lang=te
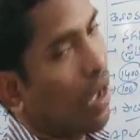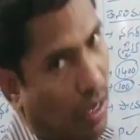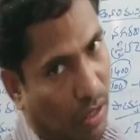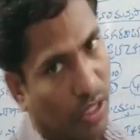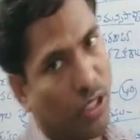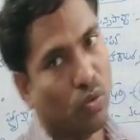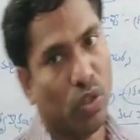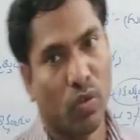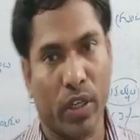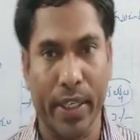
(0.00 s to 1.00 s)
అందులో
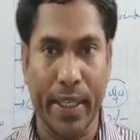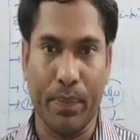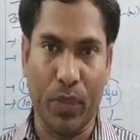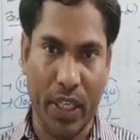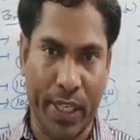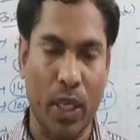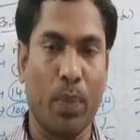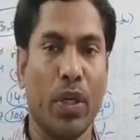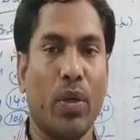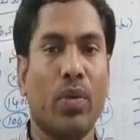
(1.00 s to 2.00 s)
తీసుకుంటే ఒకటి ఇంటి
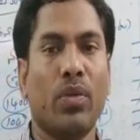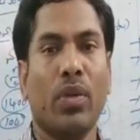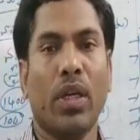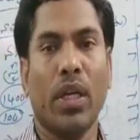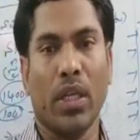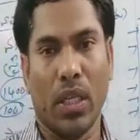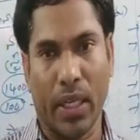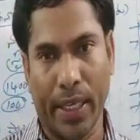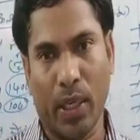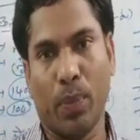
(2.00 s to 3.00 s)
పన్ను
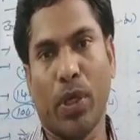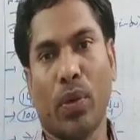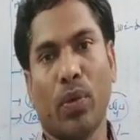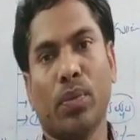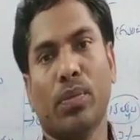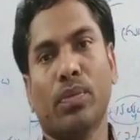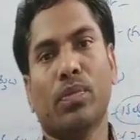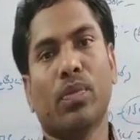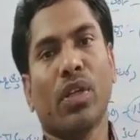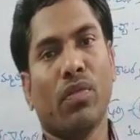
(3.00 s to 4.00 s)
నీటి పన్ను
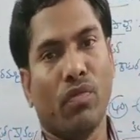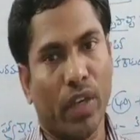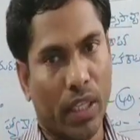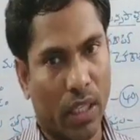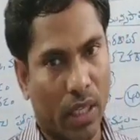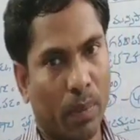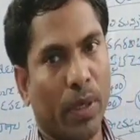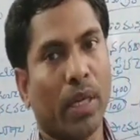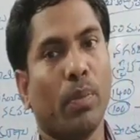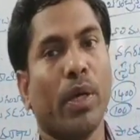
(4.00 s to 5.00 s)
వీధి
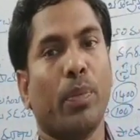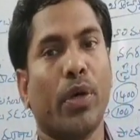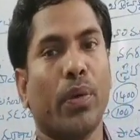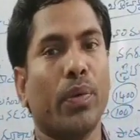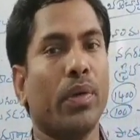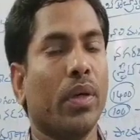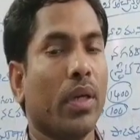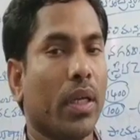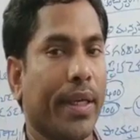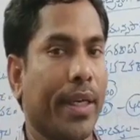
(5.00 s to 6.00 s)
దీపాలపై పన్ను
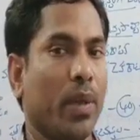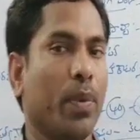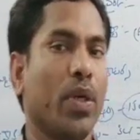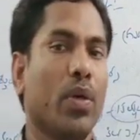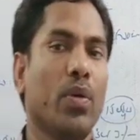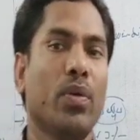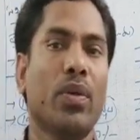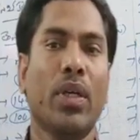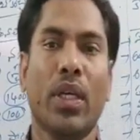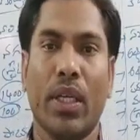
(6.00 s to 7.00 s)
ఇంటి పన్ను
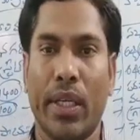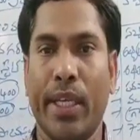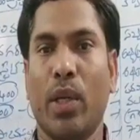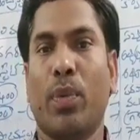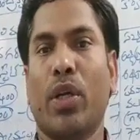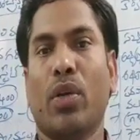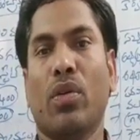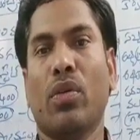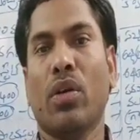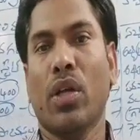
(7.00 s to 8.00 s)
నీటి
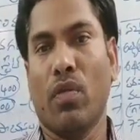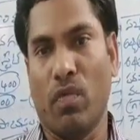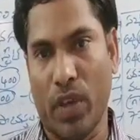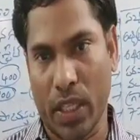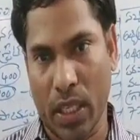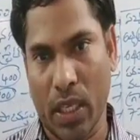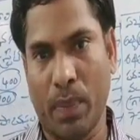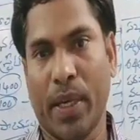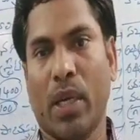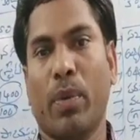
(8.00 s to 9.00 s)
పన్ను వీధి
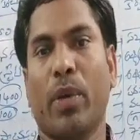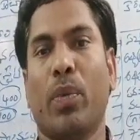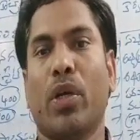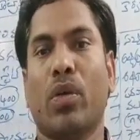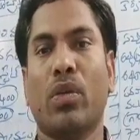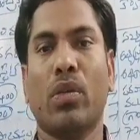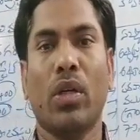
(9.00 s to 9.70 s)
దీపాలపై పన్ను